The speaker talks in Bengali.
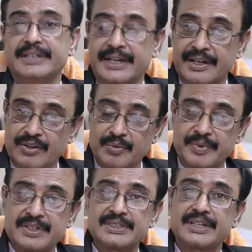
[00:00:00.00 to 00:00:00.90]
দেখানোর
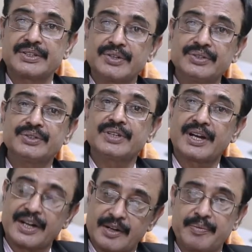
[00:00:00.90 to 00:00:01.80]
পরে সাধারণত
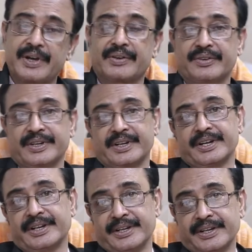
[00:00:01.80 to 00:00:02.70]
তারা রেফার করে
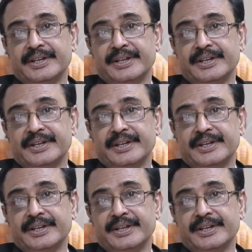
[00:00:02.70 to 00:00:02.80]
এখানে